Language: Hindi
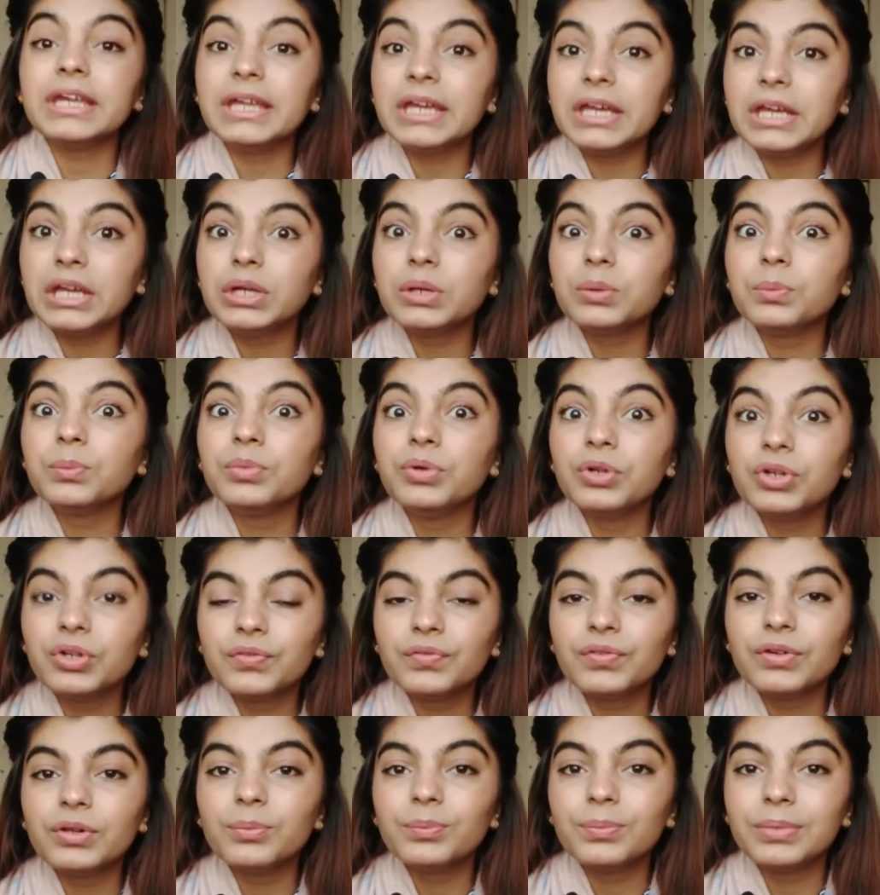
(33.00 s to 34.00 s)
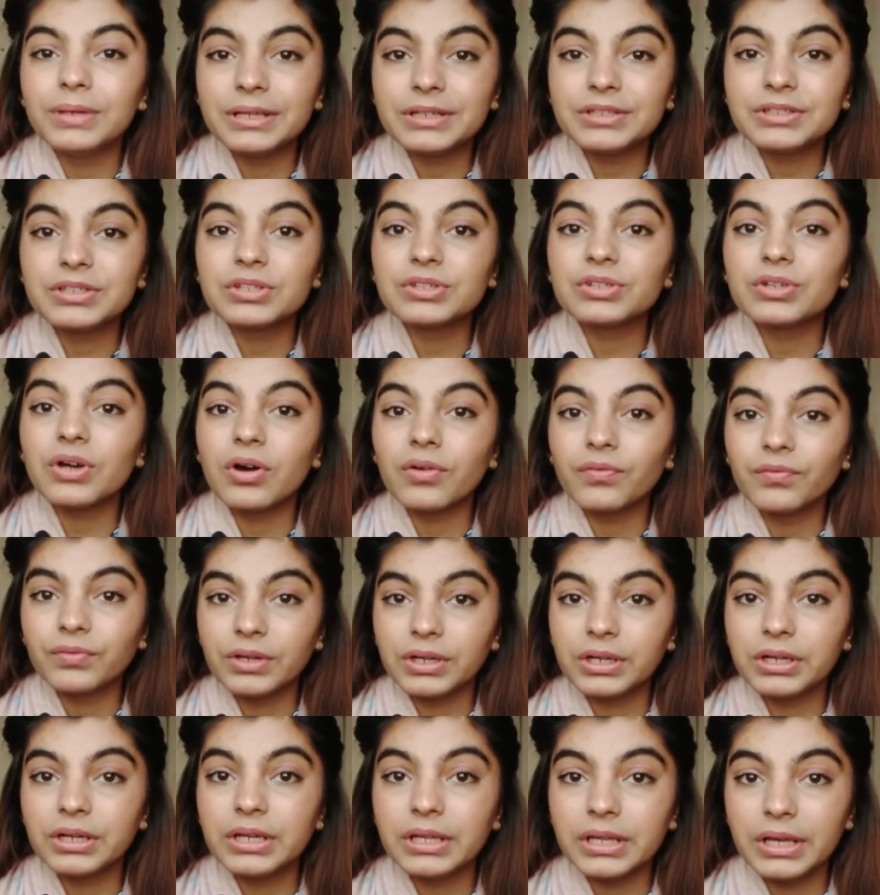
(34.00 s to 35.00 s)
एट ब्यूटिफुल प्लेसेस ऑफ
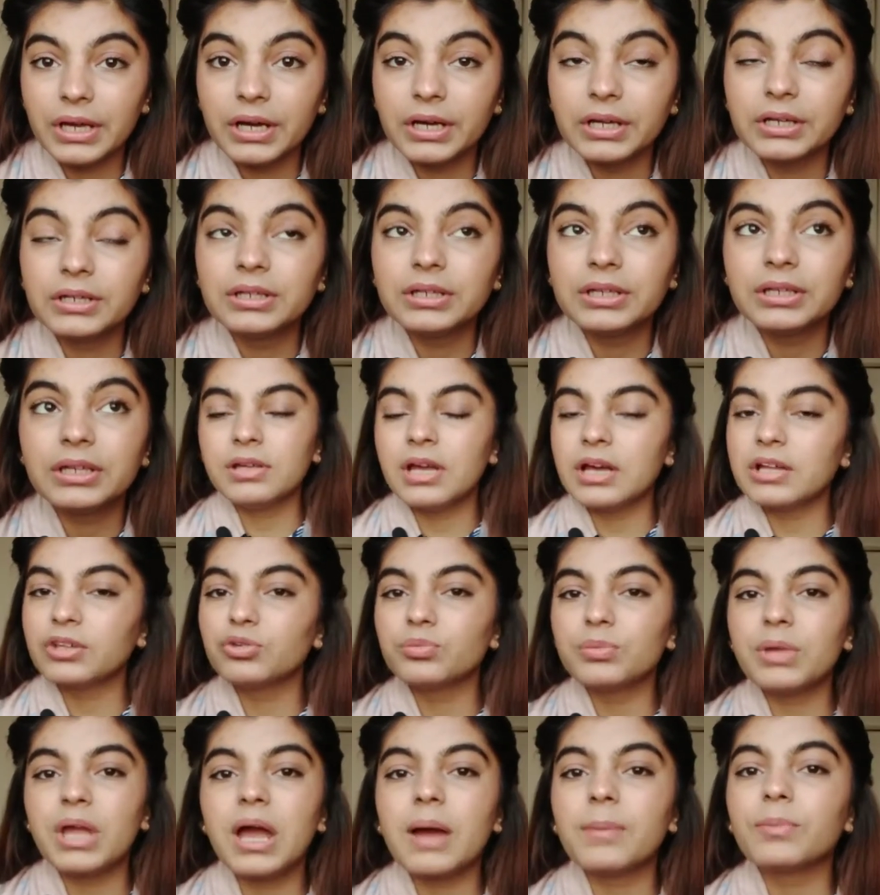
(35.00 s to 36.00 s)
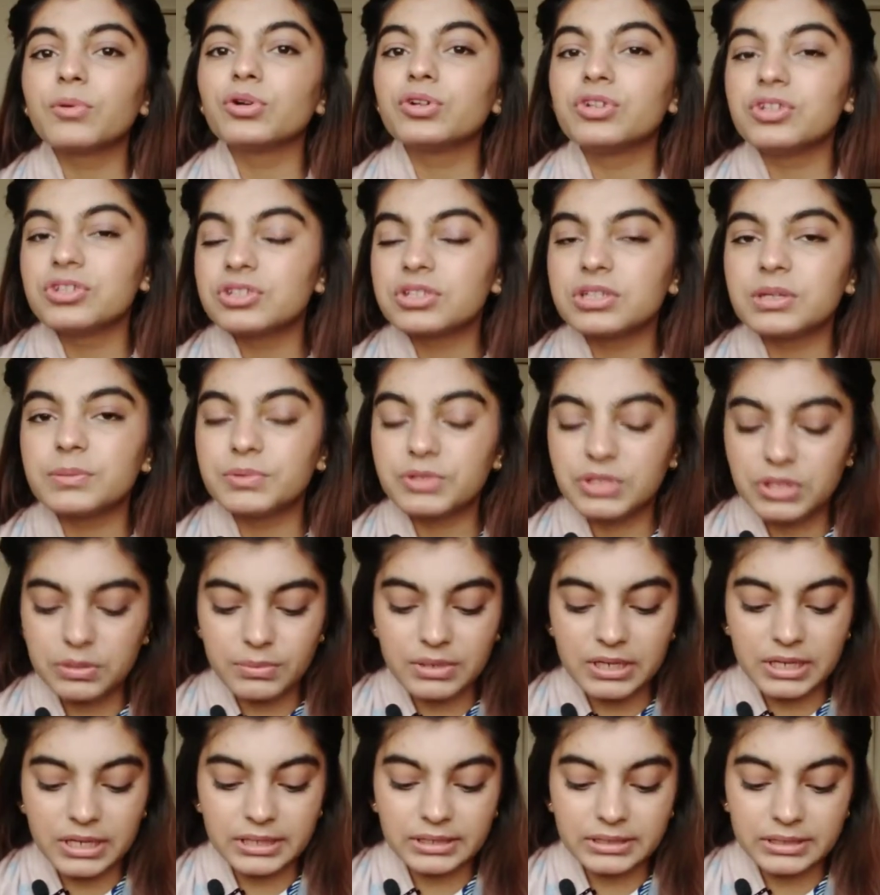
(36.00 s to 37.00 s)
इंडिया यहाँ तो मैं आपको डिस्क्रिप्शन
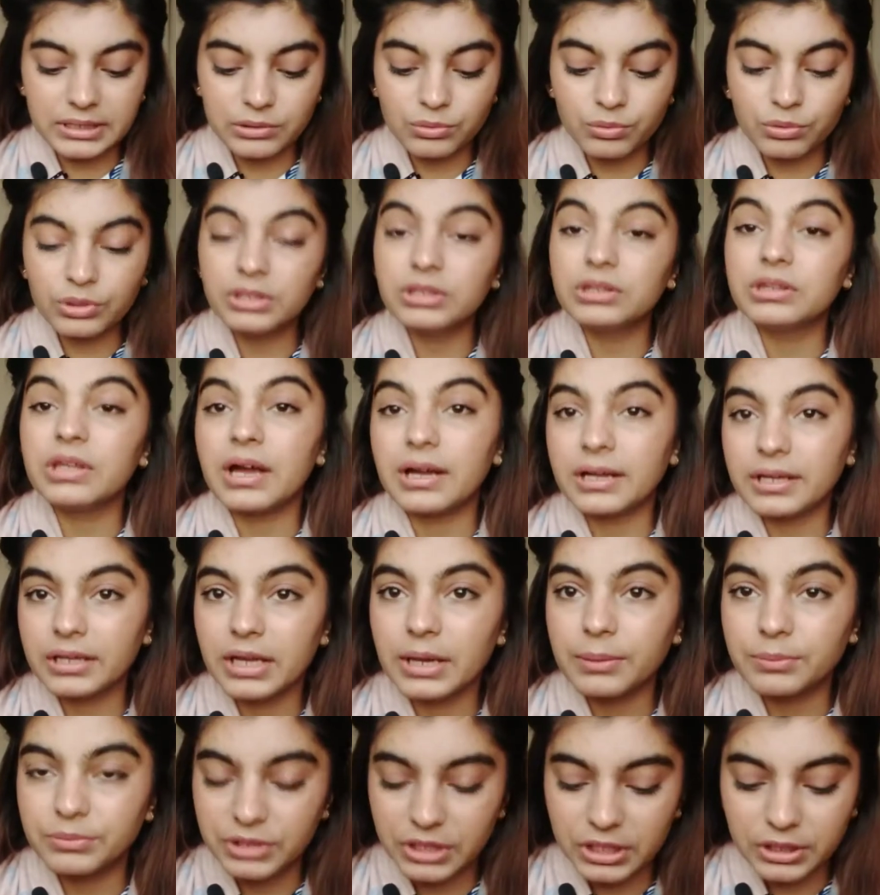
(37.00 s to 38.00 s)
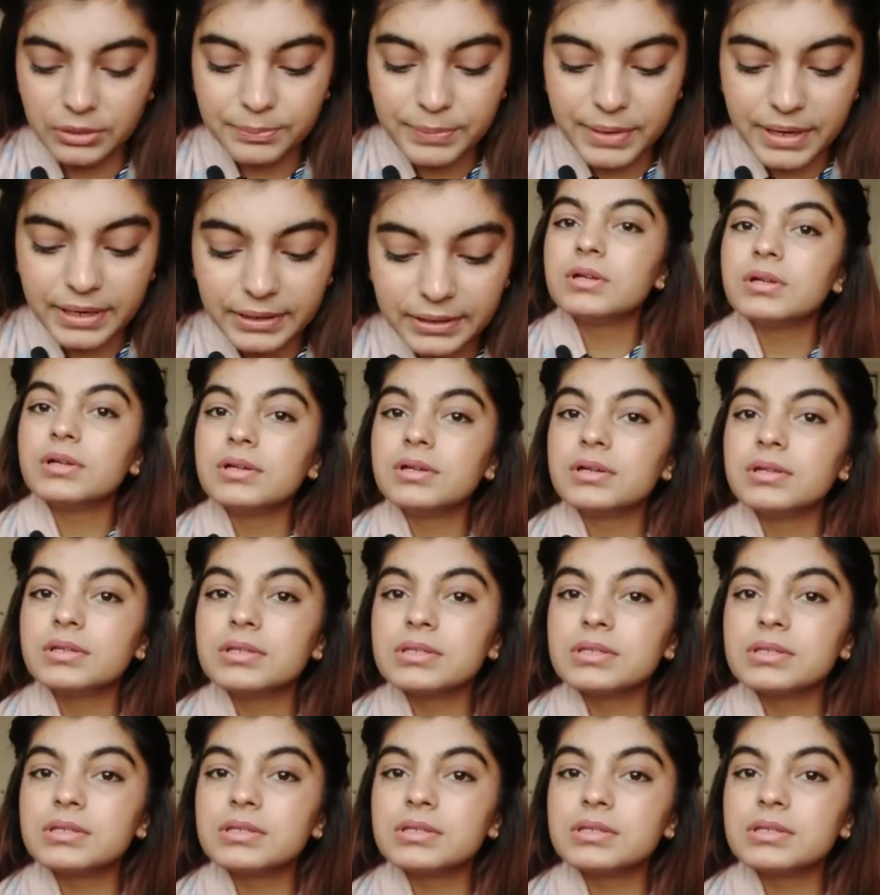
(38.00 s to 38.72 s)
में लिंक दे दूँगी ताकि आप देख पाए